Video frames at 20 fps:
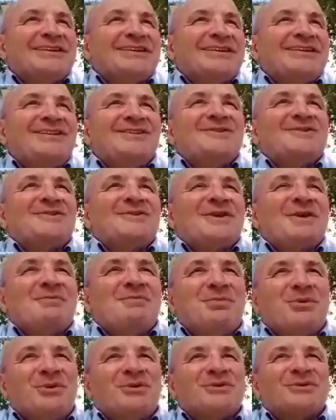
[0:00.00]
il loro
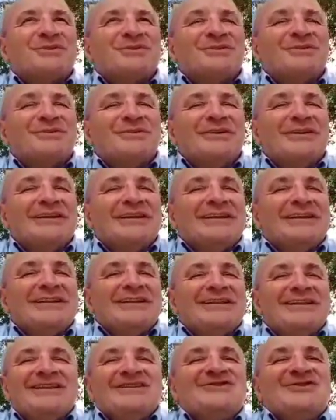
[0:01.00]
rapporto,
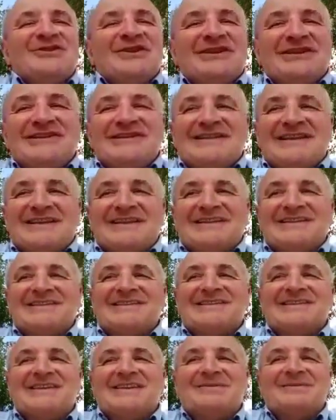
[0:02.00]
la gioia di stare
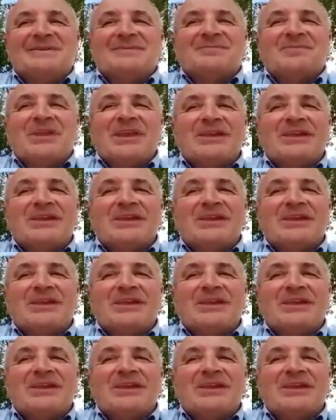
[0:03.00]
insieme.